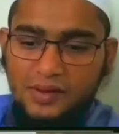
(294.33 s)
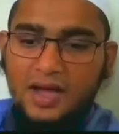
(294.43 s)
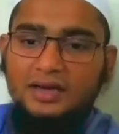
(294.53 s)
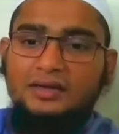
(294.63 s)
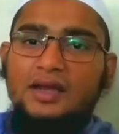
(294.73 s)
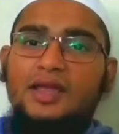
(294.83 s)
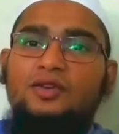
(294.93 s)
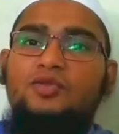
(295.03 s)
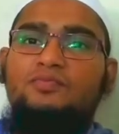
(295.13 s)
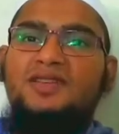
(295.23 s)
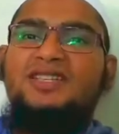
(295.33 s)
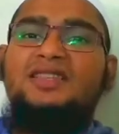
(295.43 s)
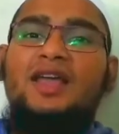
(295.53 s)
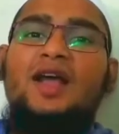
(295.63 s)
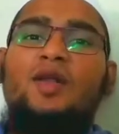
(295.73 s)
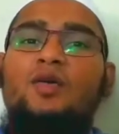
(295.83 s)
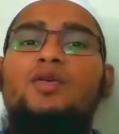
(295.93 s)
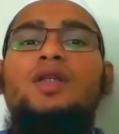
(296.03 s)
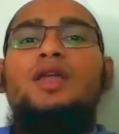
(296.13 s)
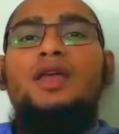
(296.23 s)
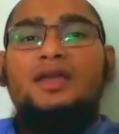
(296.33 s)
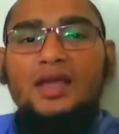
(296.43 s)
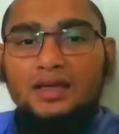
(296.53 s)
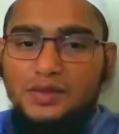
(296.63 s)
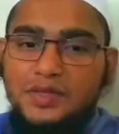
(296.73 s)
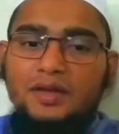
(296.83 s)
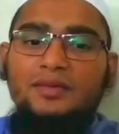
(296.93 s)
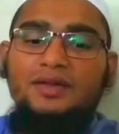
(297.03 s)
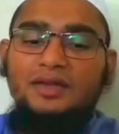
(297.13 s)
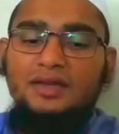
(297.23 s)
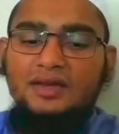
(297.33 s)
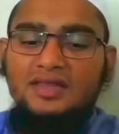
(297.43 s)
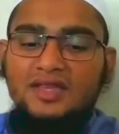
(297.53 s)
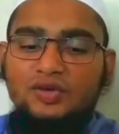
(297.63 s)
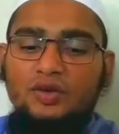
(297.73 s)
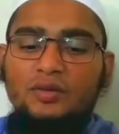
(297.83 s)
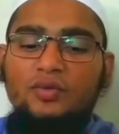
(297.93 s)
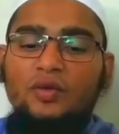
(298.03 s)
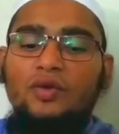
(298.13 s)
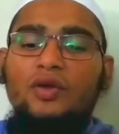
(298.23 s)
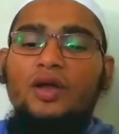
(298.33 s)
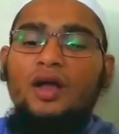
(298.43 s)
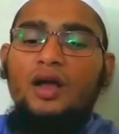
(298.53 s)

ভাগটা একটু বেশি দেখানো এটাই ইসলামের দিক নির্দেশনামূলক